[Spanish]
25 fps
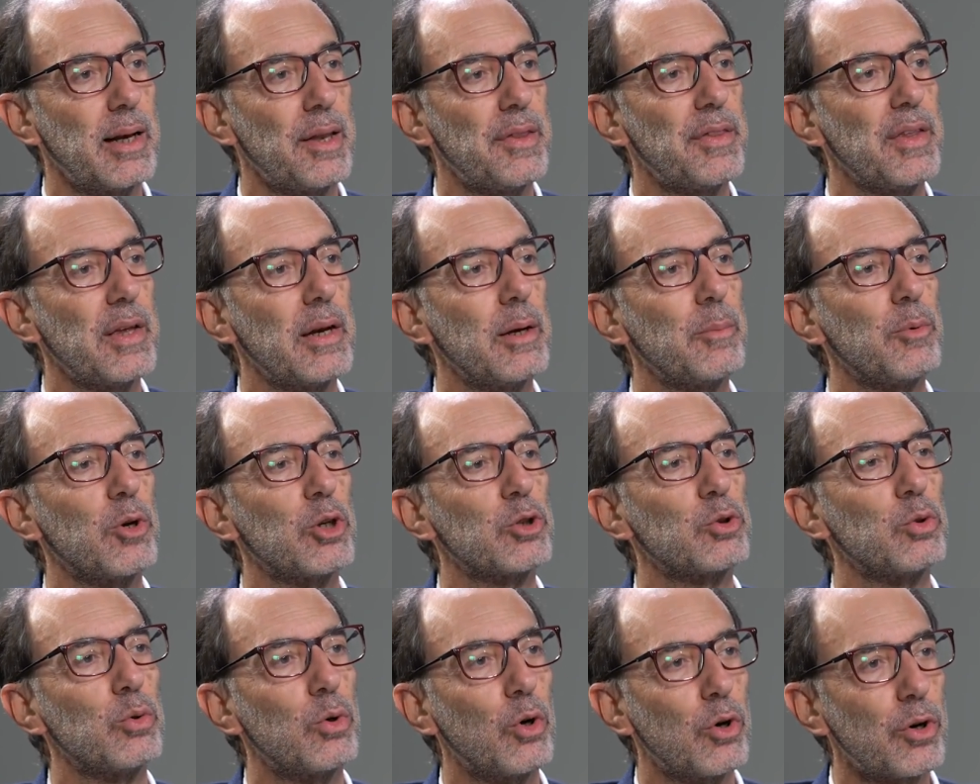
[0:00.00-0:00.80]
El cerebro
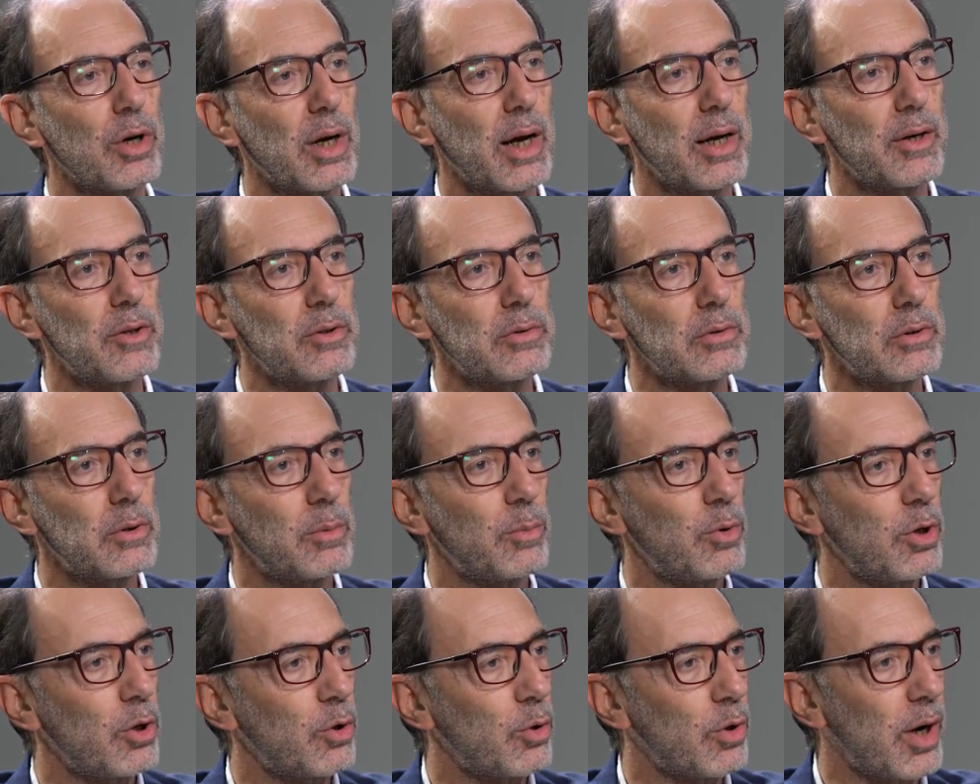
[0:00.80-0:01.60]
es un órgano,
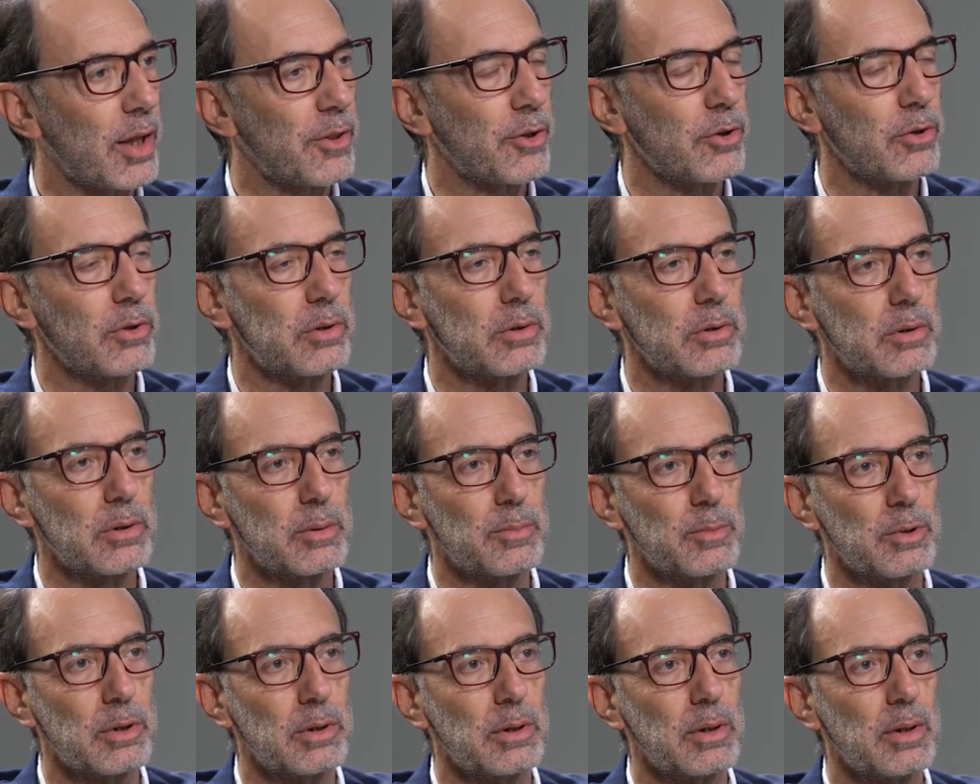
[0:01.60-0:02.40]
como el corazón,
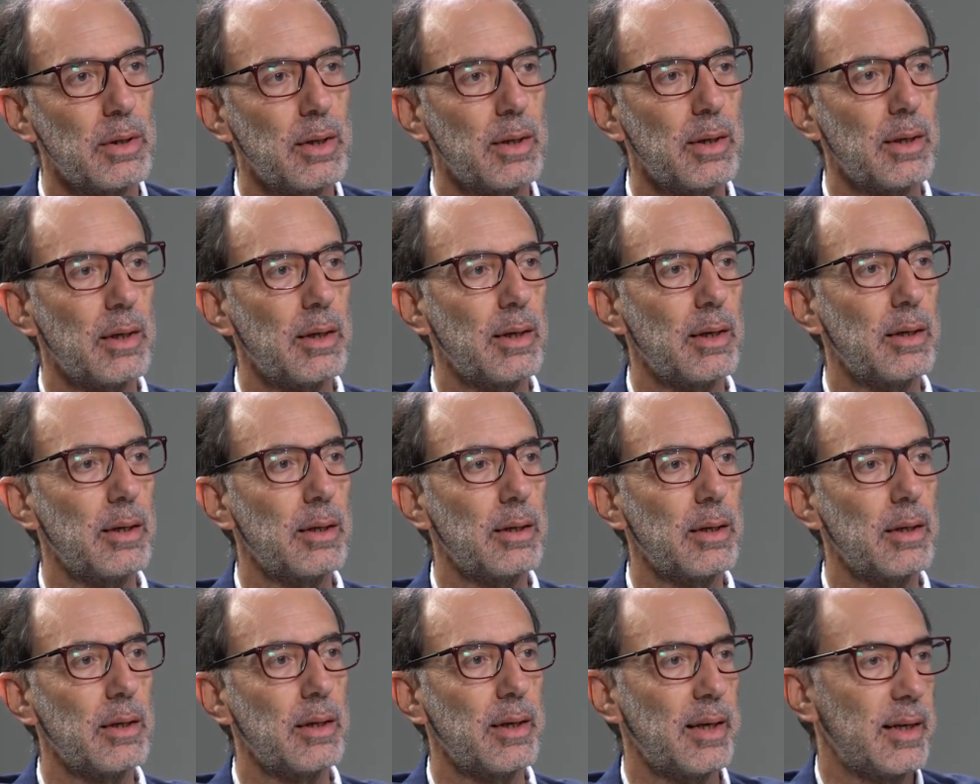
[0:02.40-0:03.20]
como
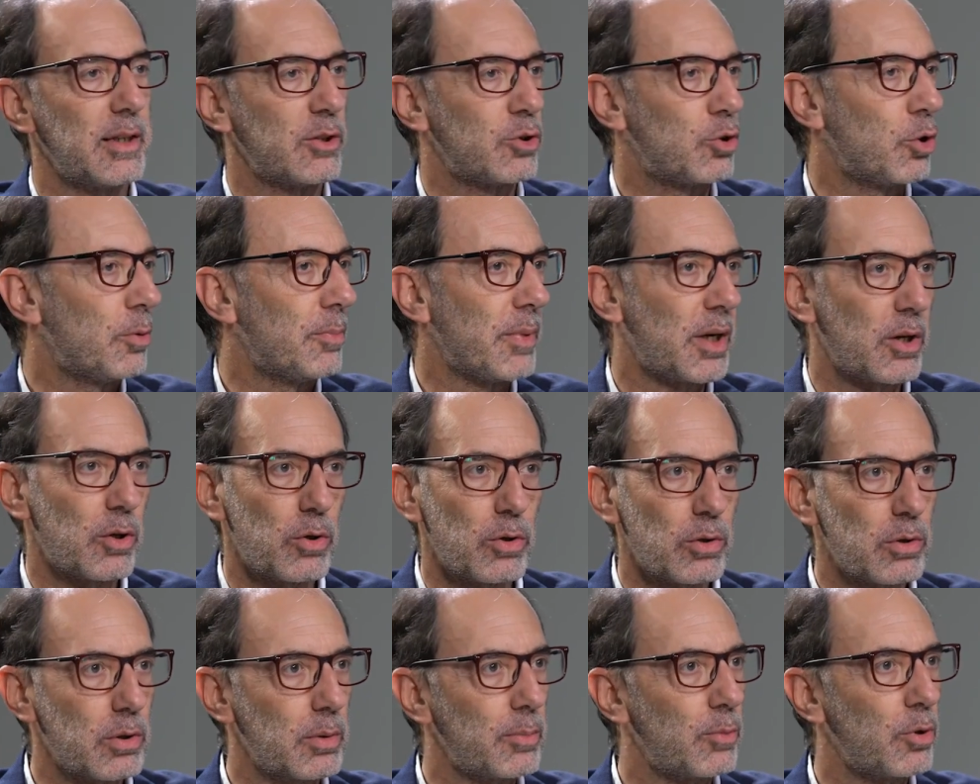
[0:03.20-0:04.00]
eh, el
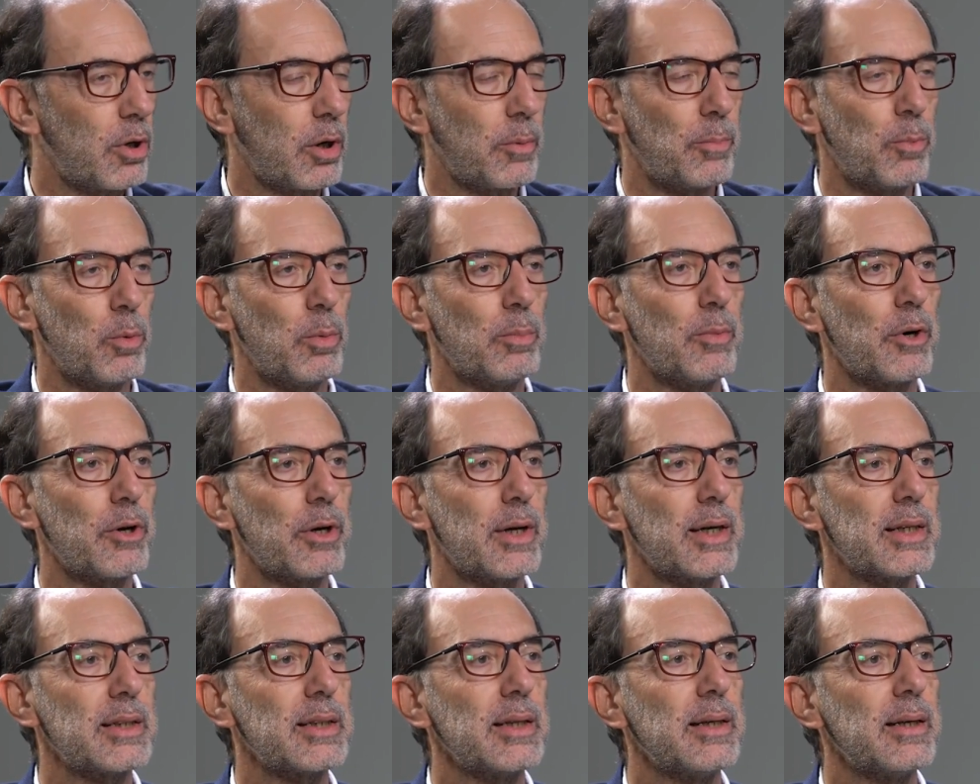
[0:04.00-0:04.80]
estómago, como los
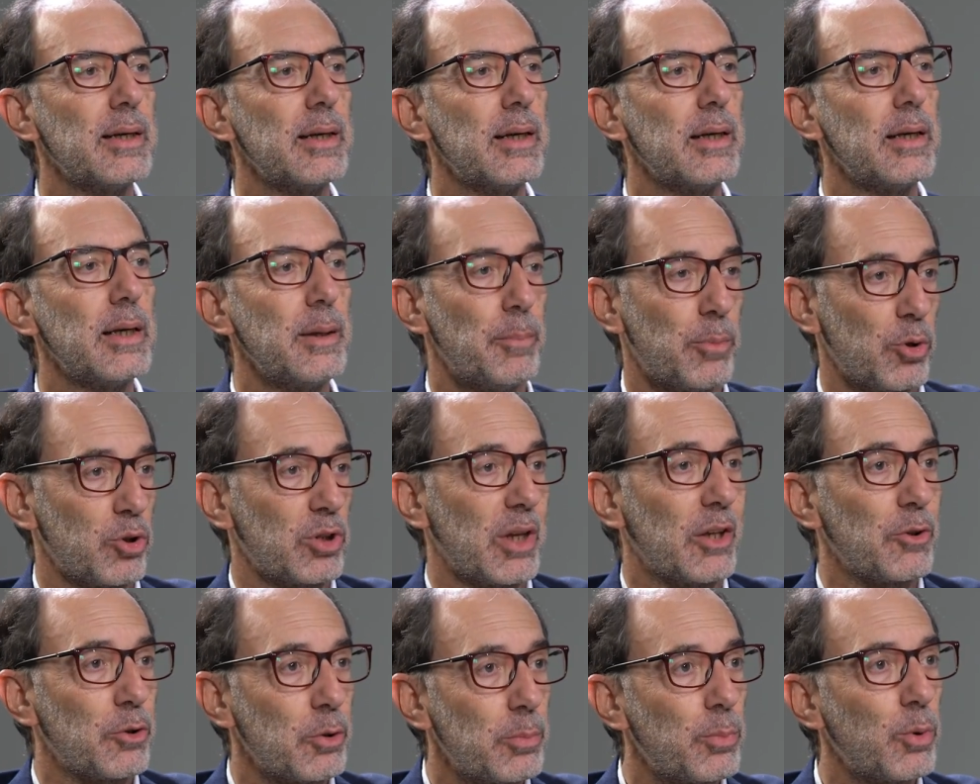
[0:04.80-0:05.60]
pulmones, y por
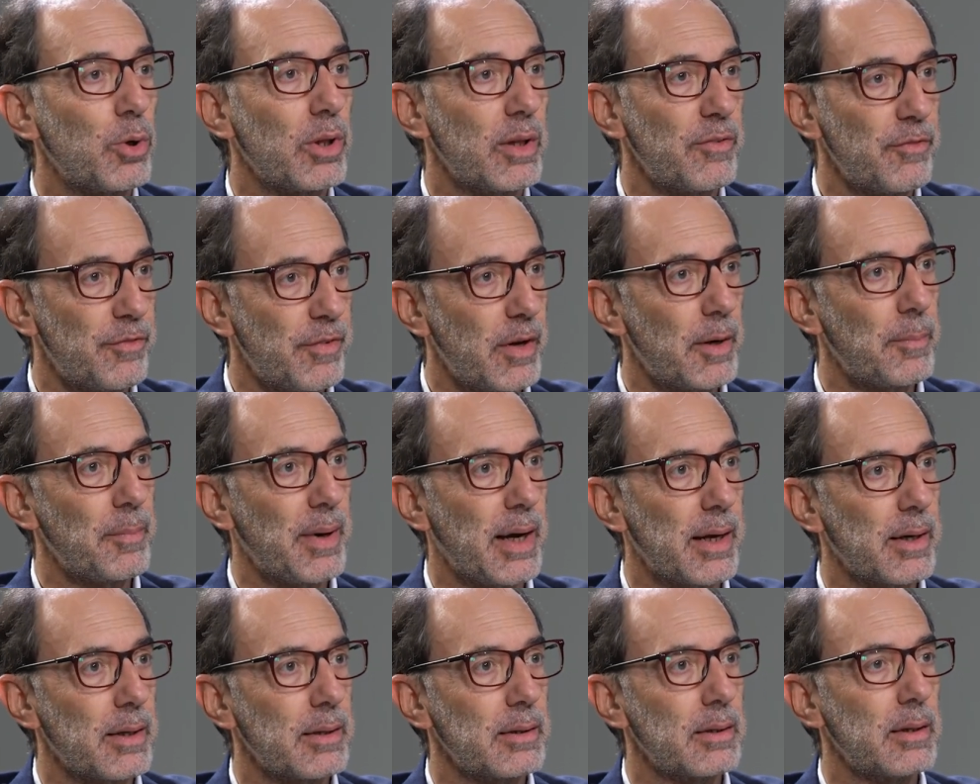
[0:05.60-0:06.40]
tanto puede
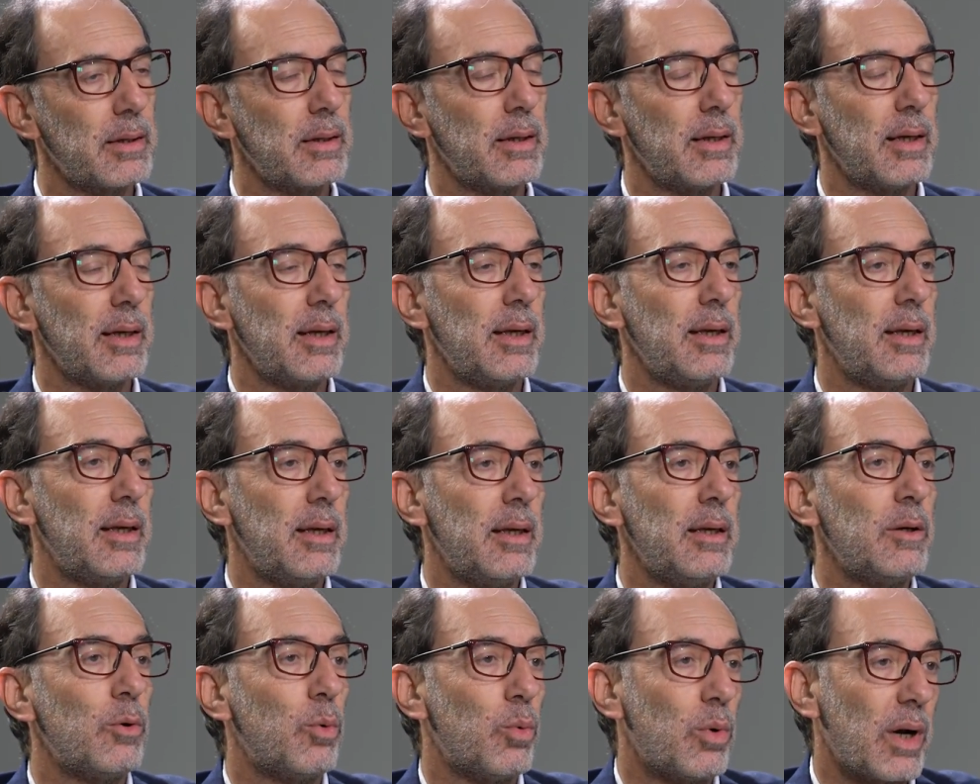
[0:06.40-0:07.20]
enfermar.
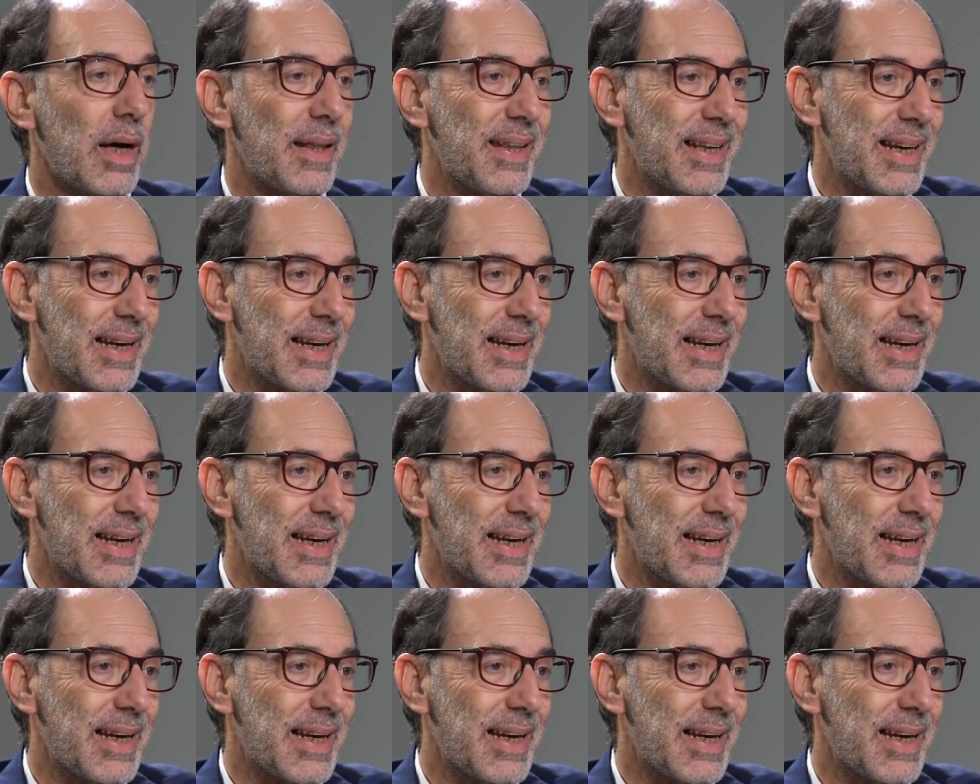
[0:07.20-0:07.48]
Y una de